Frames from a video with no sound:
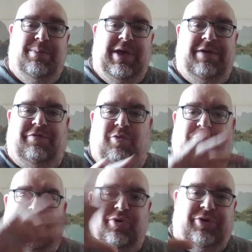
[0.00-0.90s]
Mais il faut
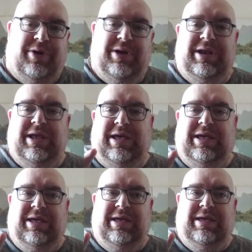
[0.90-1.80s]
prendre
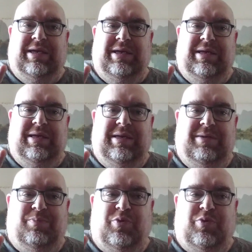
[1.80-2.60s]
les